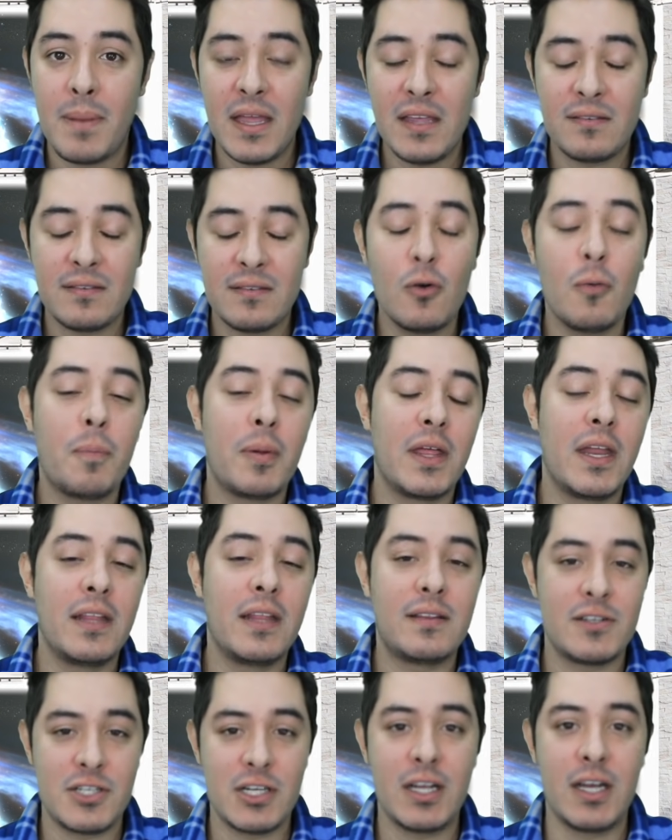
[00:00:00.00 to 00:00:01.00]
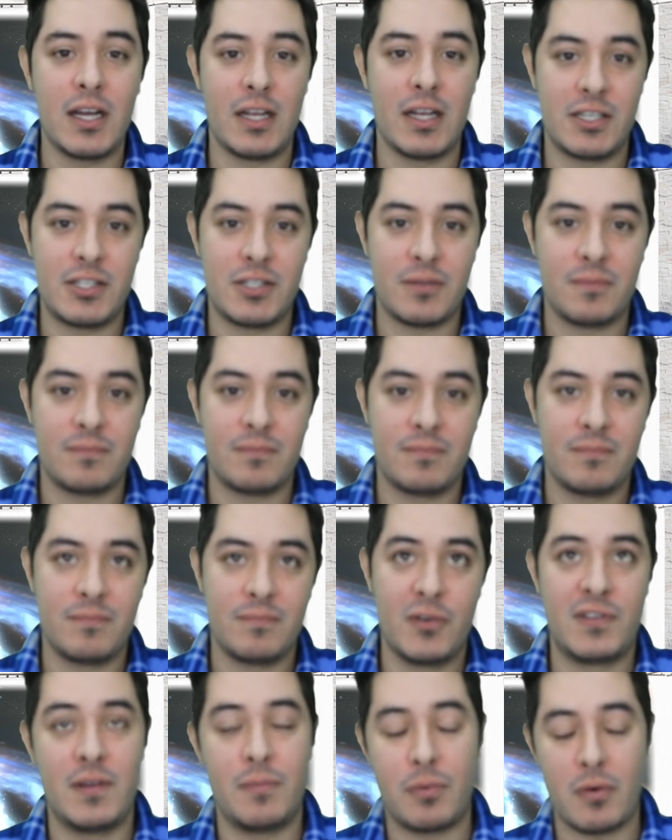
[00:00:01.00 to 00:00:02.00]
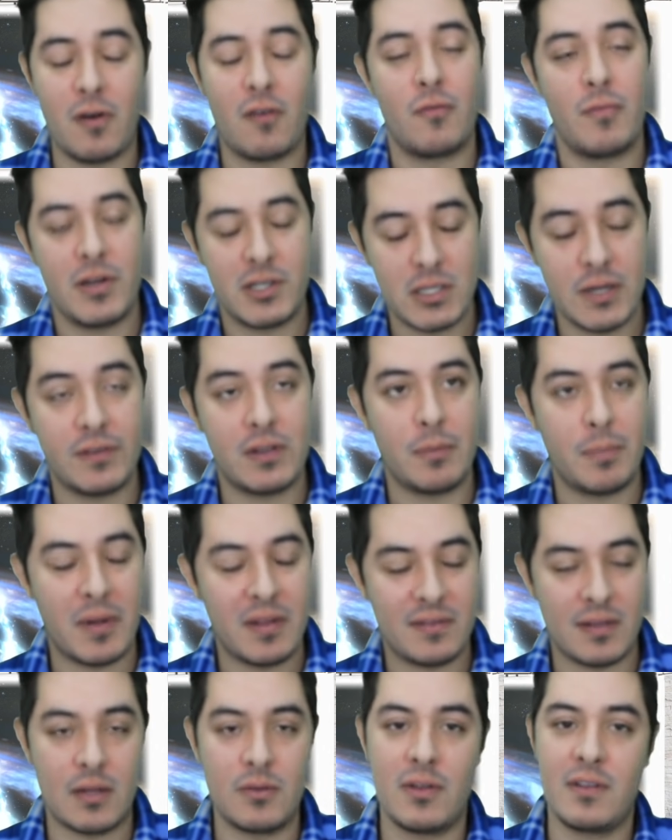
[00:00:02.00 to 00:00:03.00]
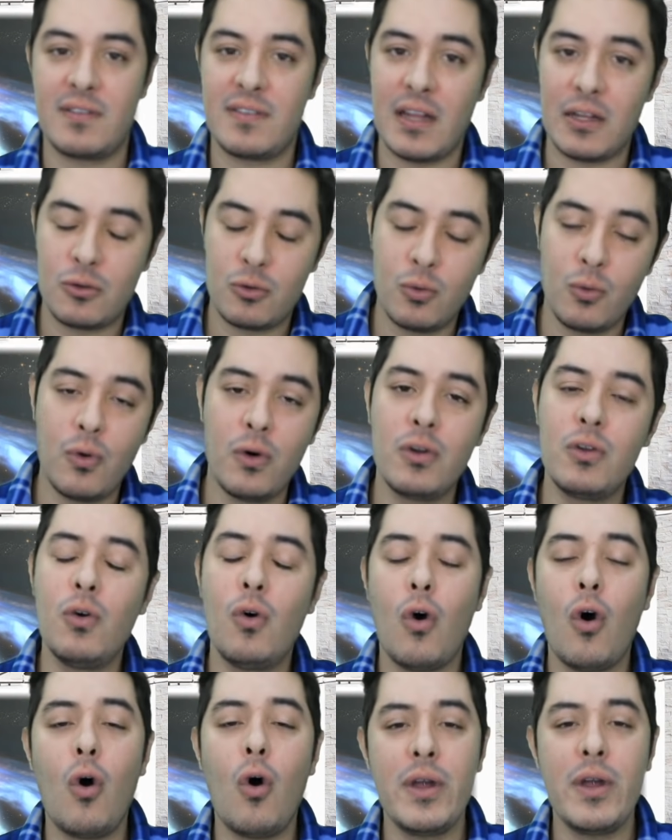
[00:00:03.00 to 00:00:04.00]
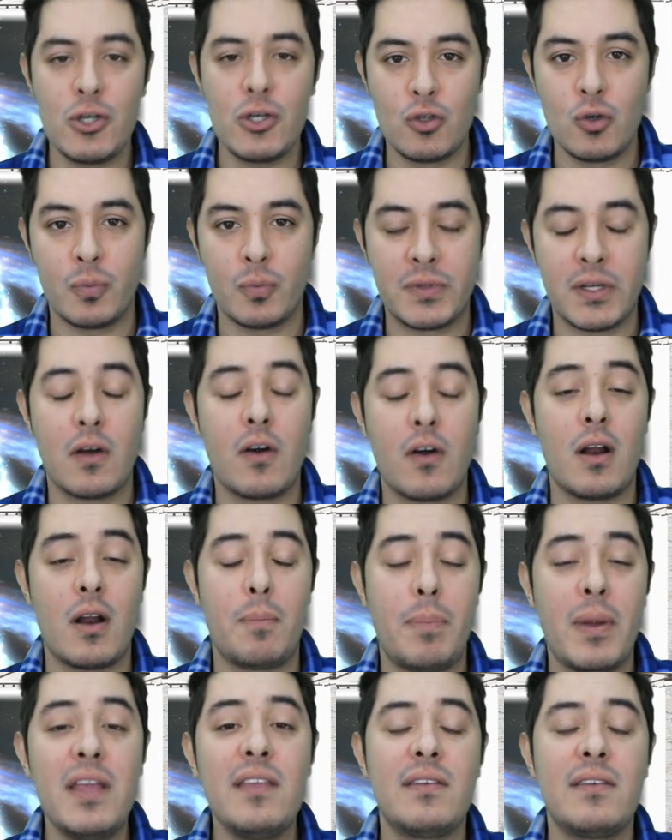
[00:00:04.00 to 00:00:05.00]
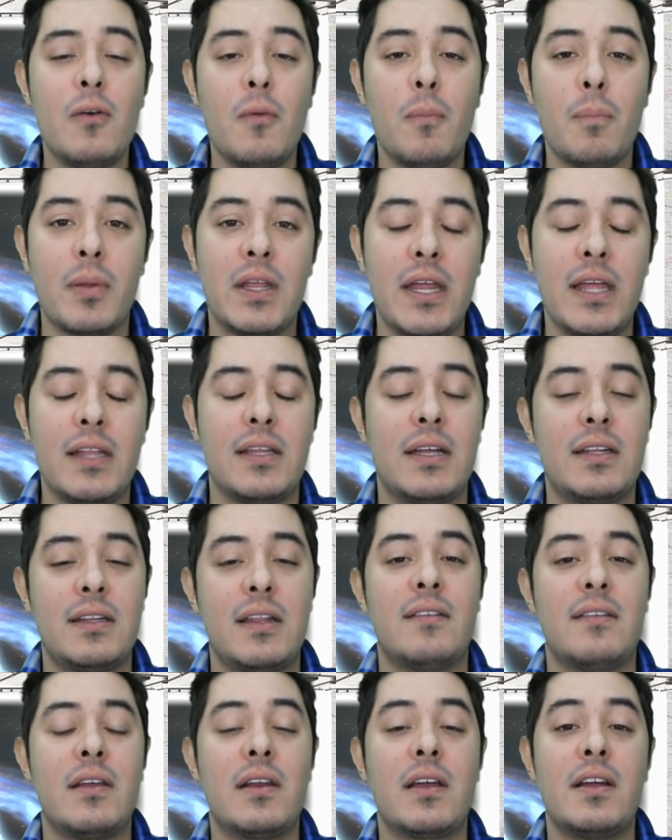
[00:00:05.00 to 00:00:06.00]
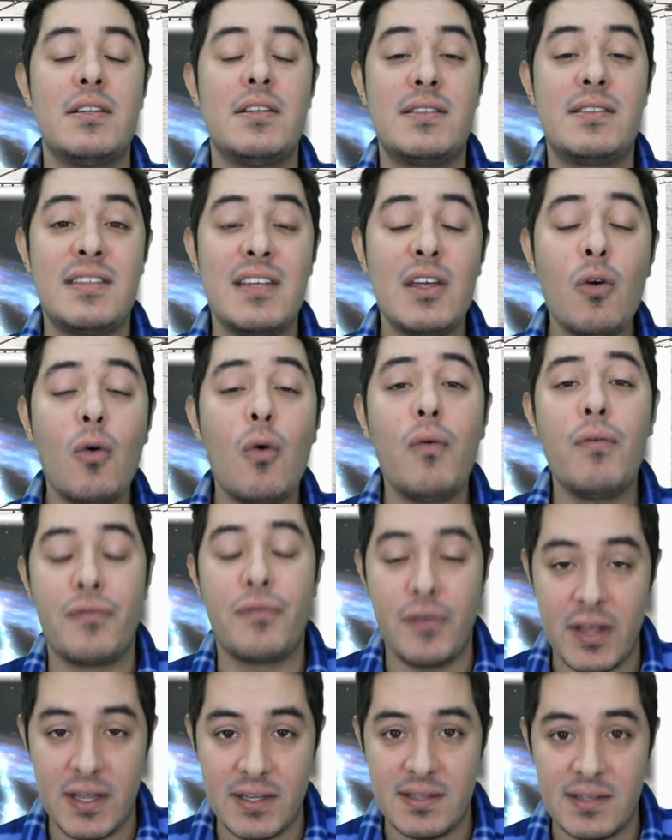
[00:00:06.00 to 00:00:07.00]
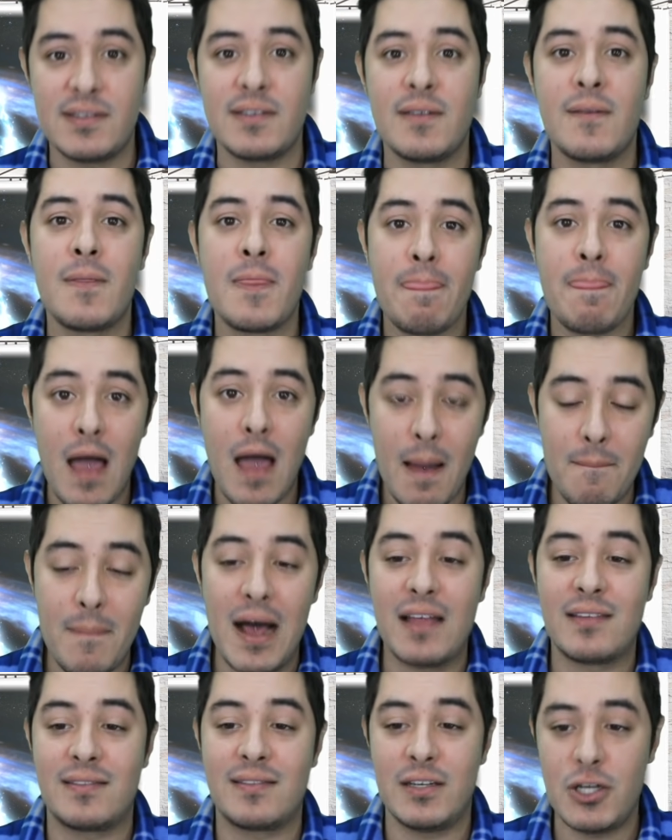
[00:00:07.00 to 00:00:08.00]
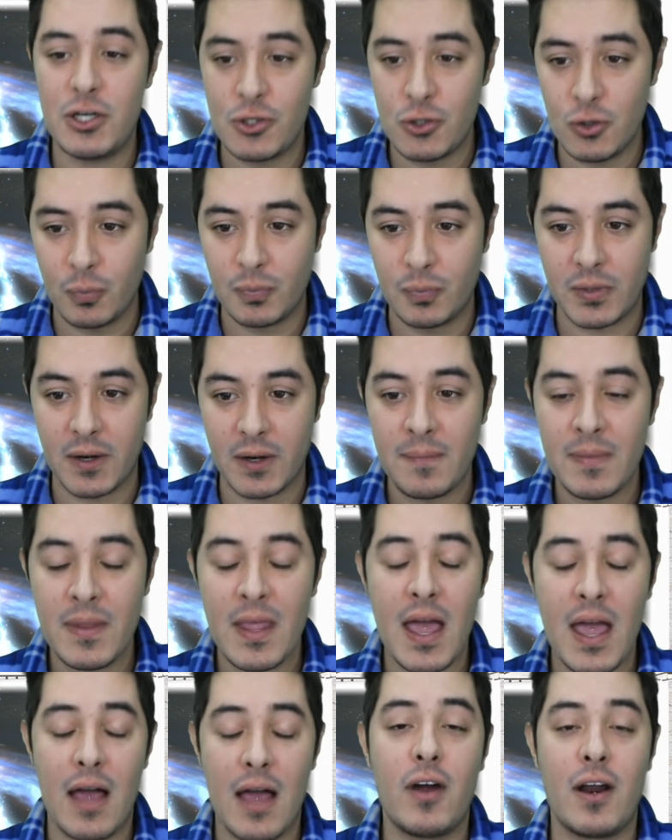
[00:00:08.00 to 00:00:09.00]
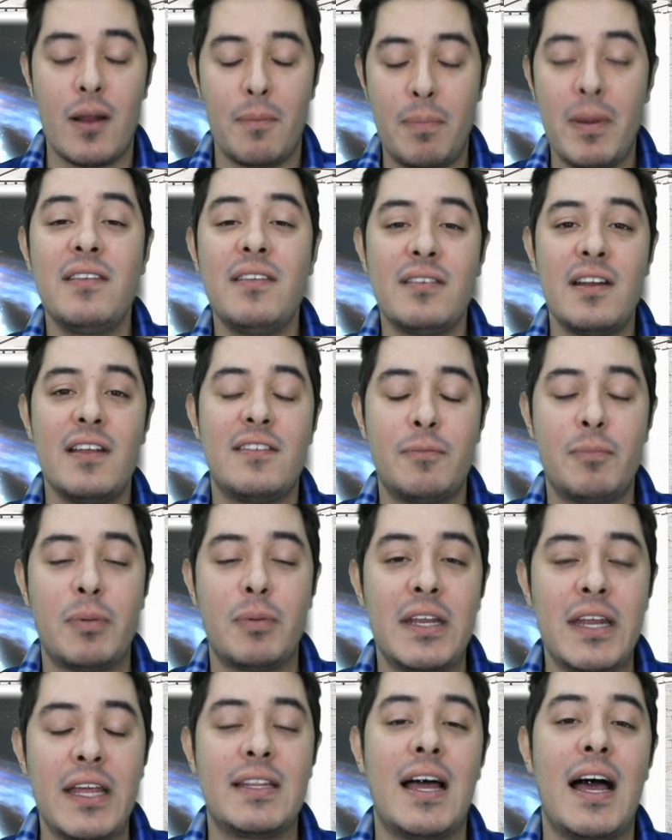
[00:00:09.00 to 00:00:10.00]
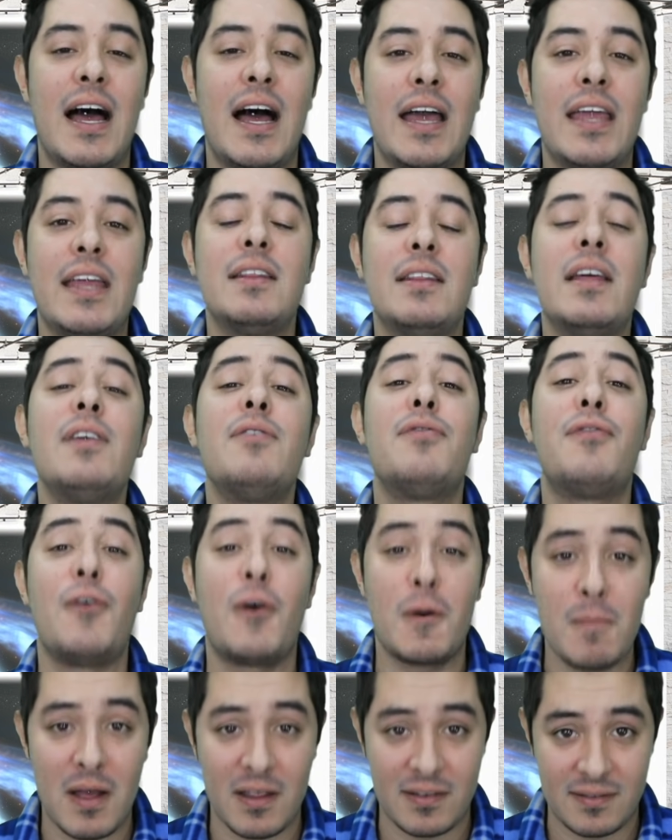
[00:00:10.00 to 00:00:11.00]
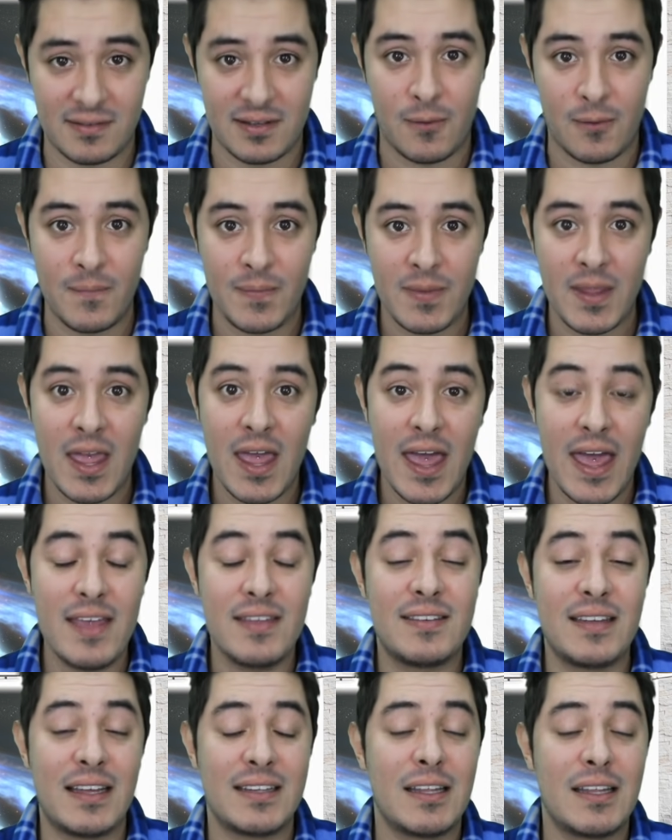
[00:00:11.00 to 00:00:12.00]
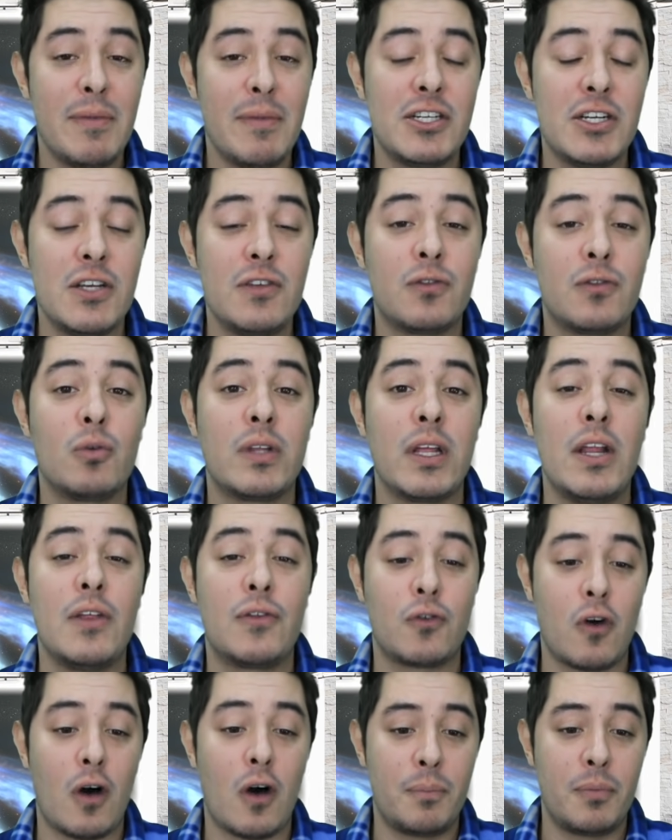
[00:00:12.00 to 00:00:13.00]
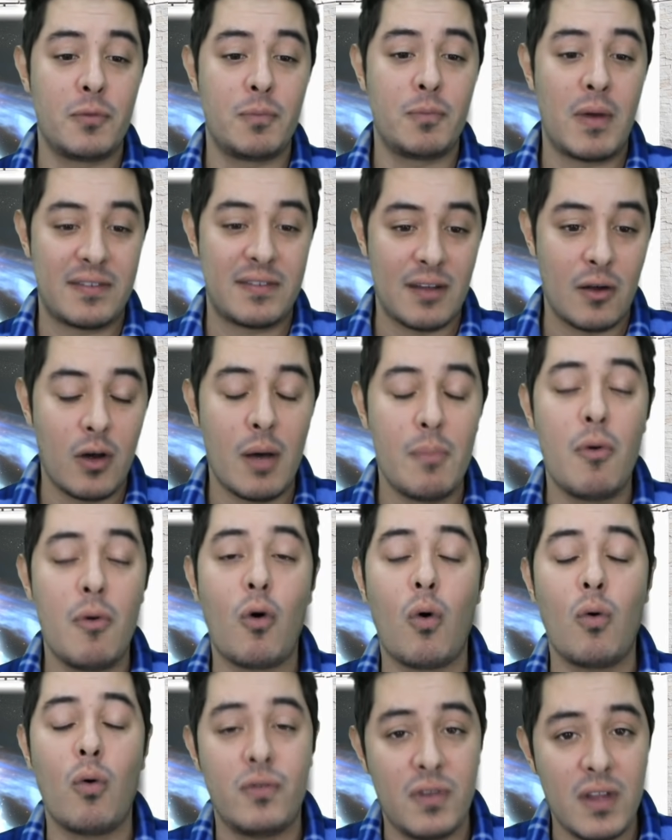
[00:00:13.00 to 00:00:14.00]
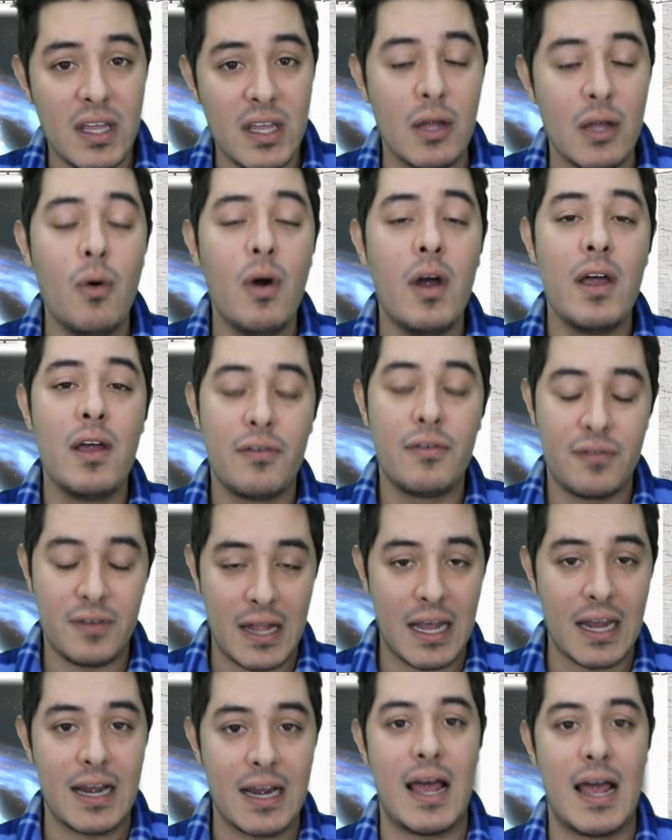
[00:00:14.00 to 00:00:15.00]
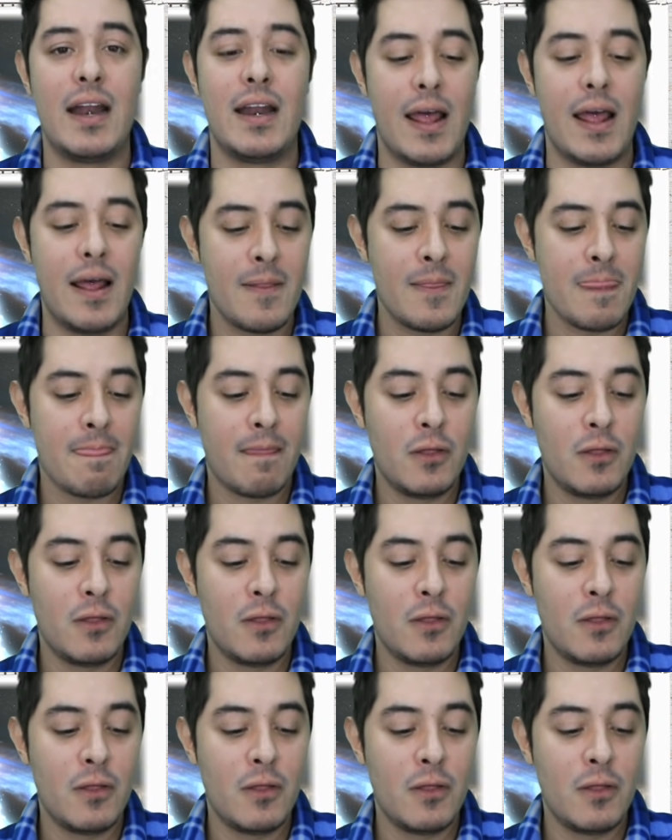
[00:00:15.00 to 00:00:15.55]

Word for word: Pensa num planeta gigante. Você provavelmente deve ter pensado em Saturno ou em Júpiter. Agora pensa num planeta que tem cerca de 5 vezes a massa de Júpiter. Agora pensa nesse planeta ainda em formação. É exatamente isso que o telescópio espacial Hubble conseguiu flagrar, né?